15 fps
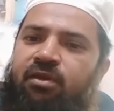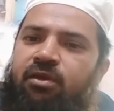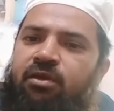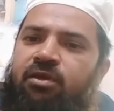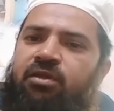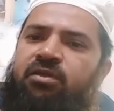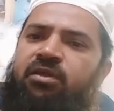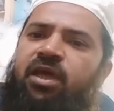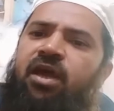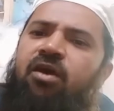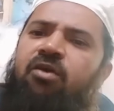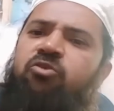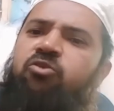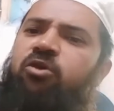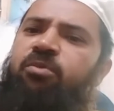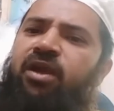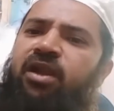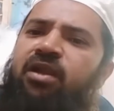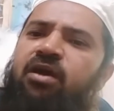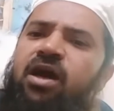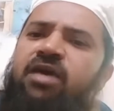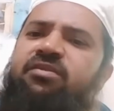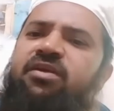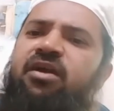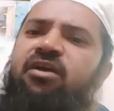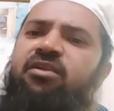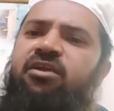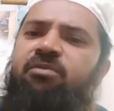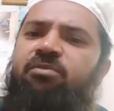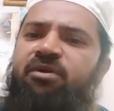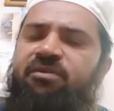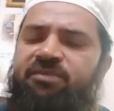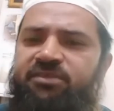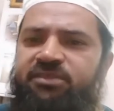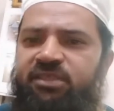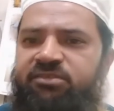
তারা দুইবার না হাজার হাজারবার ফাসাদ